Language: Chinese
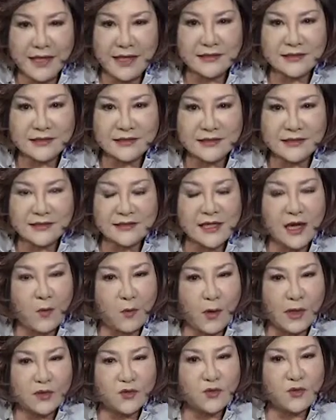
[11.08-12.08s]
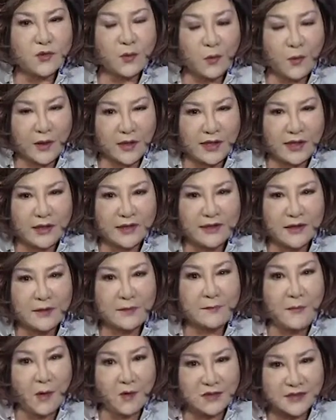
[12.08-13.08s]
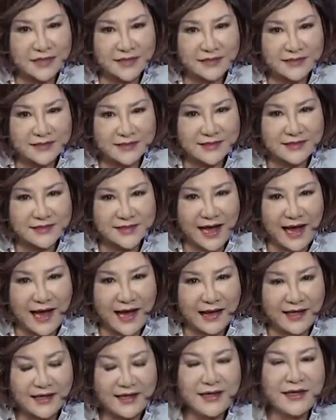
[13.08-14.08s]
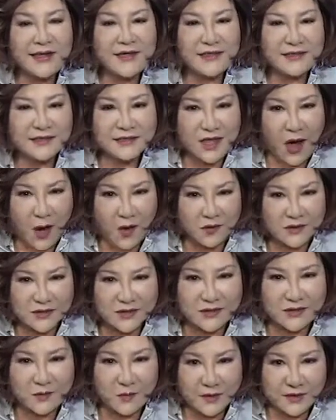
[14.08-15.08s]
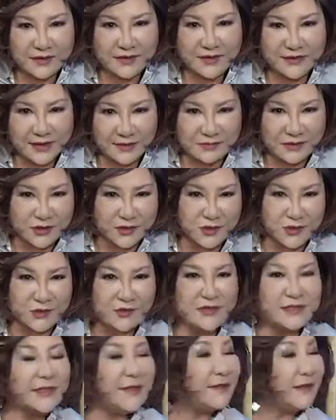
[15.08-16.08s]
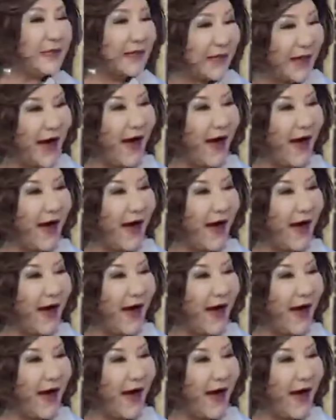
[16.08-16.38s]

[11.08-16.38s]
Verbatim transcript: 他是在湾区唯一的保险世家——赵世文 （Simon Chu）。Simon，你